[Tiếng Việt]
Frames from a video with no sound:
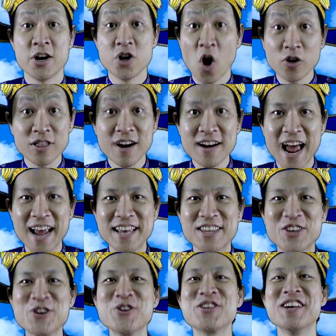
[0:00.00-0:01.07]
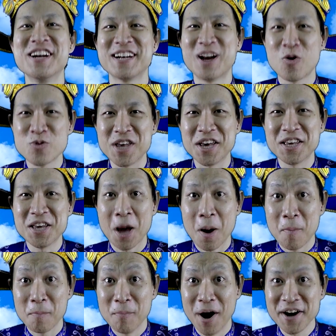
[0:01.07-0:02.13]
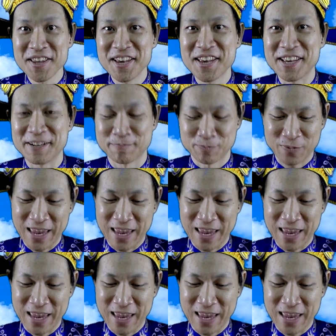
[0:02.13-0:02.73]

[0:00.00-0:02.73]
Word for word: Nói tới đây chưa dừng đâu nhỉ Bởi vì